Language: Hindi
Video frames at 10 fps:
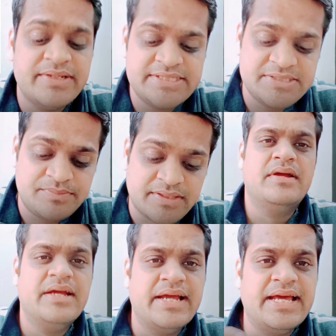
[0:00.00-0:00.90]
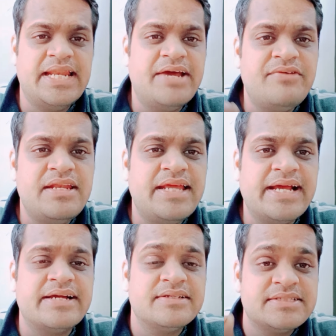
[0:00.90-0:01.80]
बेसिस पर अलेवन
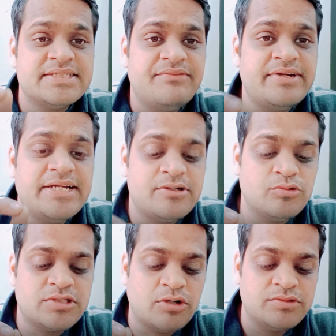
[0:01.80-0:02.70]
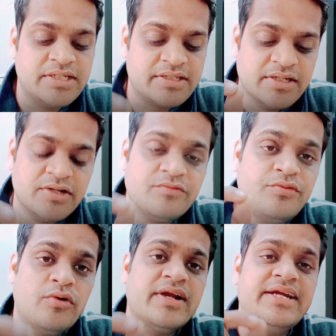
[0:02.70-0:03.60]
लैख सेवेंटी टू थाउजेंड
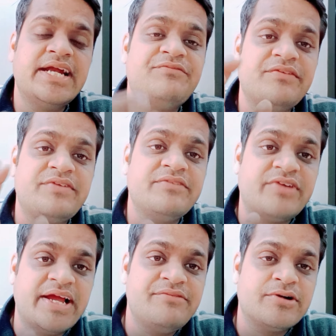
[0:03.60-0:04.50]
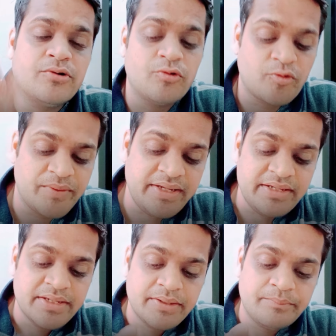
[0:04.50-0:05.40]
फोर हंड्रेड फिफ्टी फाइव करोड़ रुपए
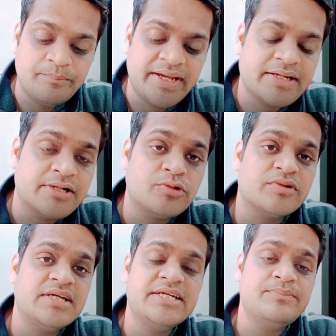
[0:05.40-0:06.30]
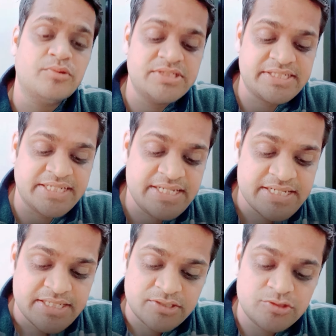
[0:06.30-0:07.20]
बैंक का टोटल डिपॉजिट है
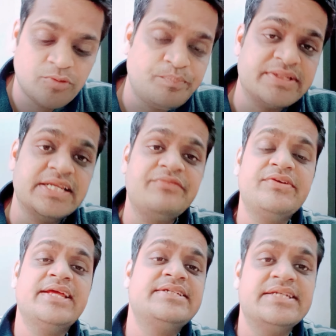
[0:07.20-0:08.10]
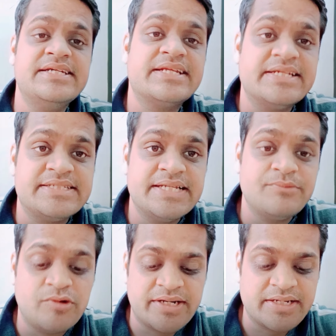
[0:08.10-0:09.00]
जो पिछले फाइनेंशियल ईयर के
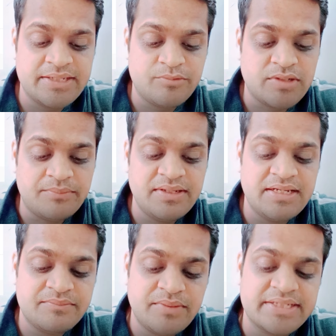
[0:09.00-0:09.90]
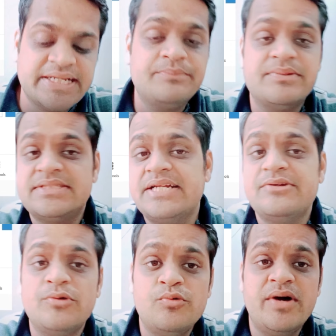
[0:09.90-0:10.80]
सेम क्वार्टर के मुकाबले लगभग टेन परसेंट
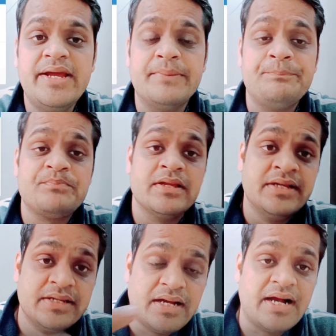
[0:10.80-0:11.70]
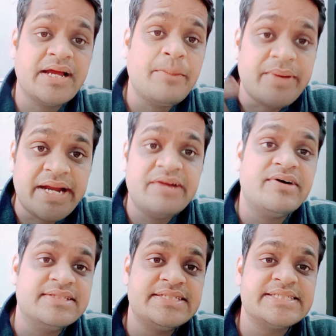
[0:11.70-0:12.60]
ग्रो हुआ है अगर आप
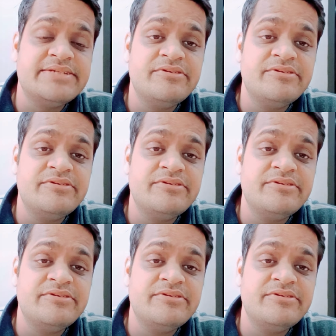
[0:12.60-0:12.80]
एडवांसेस की